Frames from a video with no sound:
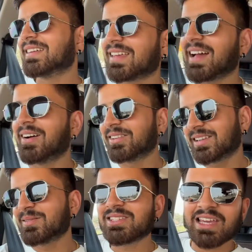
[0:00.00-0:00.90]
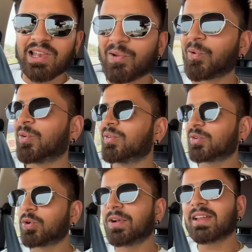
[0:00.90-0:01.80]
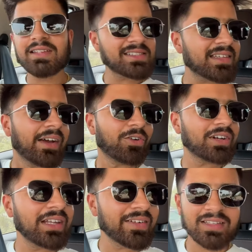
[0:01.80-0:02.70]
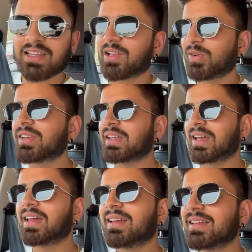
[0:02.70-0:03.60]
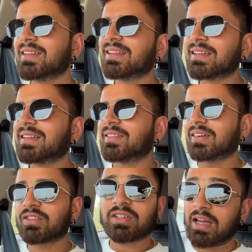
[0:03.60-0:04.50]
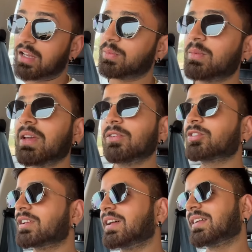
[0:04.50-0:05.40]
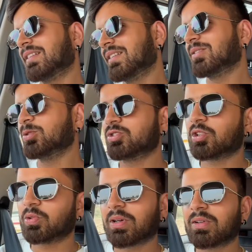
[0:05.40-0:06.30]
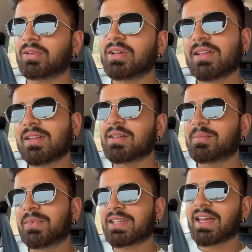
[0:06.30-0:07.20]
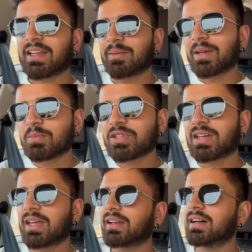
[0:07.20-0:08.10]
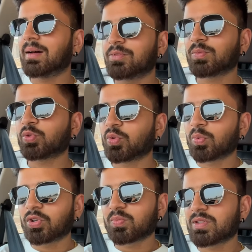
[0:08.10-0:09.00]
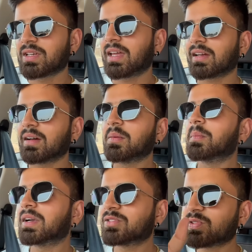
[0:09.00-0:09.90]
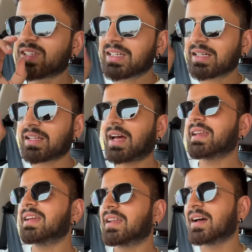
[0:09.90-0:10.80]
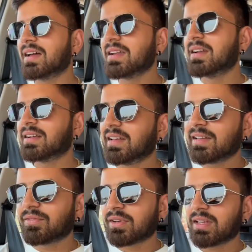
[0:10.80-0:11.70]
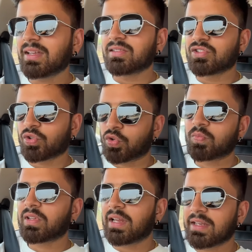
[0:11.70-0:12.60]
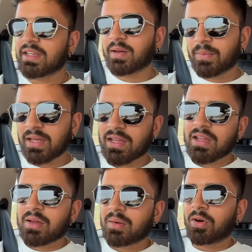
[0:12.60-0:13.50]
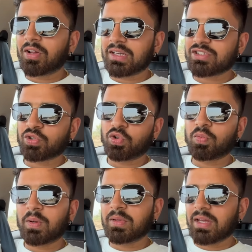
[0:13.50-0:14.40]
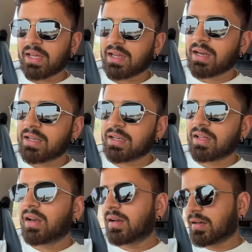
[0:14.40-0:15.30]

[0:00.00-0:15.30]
क्या मतलब येलो वो गोल्डनिश से है वो कलर ऐसे येलो नहीं है वैसे थार में भी है वो कलर सोच लो अब मज़ा आएगा भाई मज़ा आएगा आप सबको भी बहुत मज़ा आएगा बट जो दिक्कत आ रही है ना डिलीवरी इसी शोरूम से लेनी है हमें और ये शोरूम अभी है अंडर